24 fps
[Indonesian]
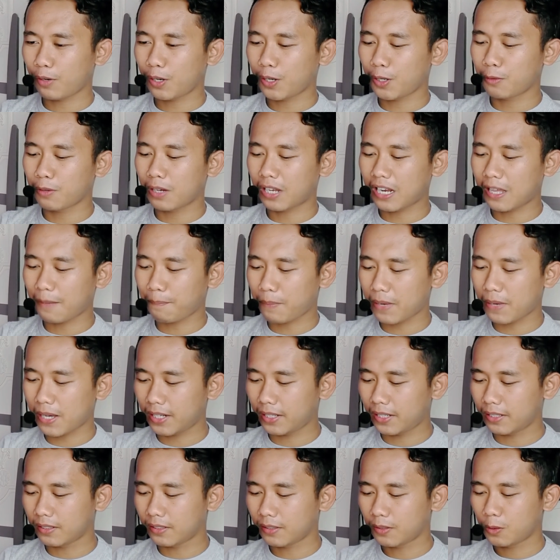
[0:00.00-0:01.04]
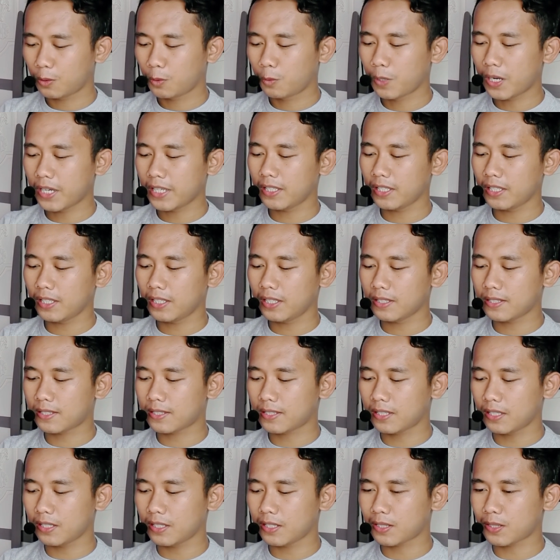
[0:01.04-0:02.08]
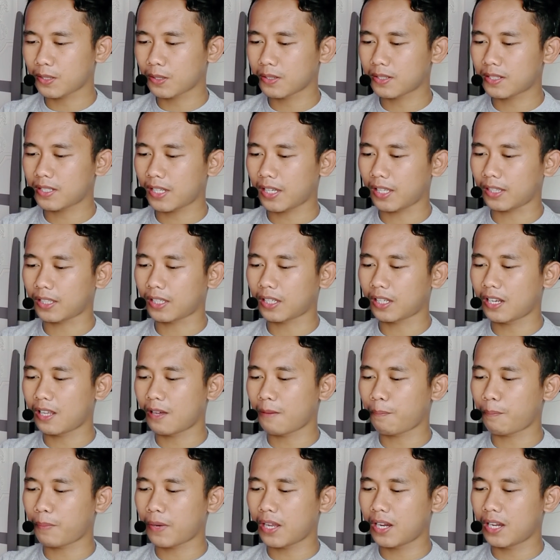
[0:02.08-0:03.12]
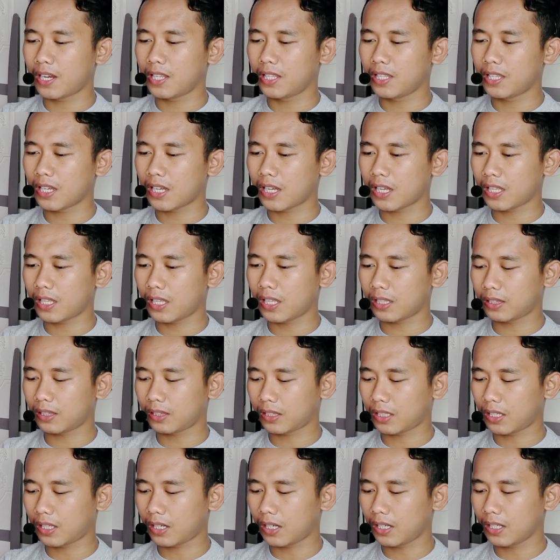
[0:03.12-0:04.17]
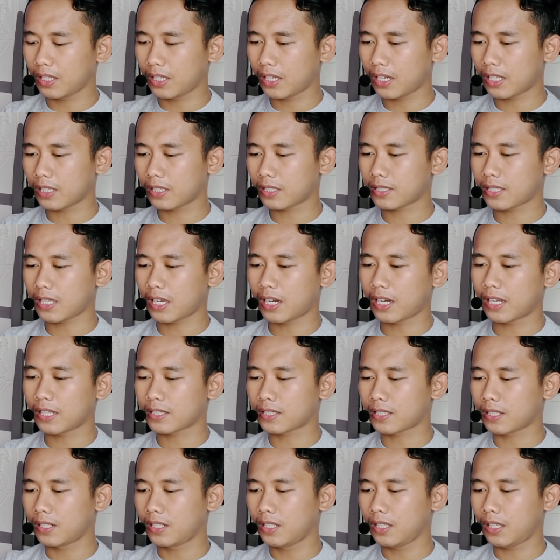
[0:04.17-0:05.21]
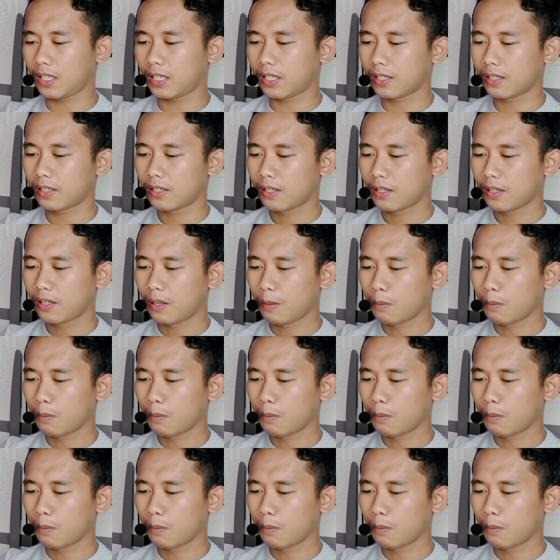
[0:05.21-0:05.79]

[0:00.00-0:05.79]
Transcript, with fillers: Level 28. Why is she so sad? Kenapa dia terlihat sangat sedih?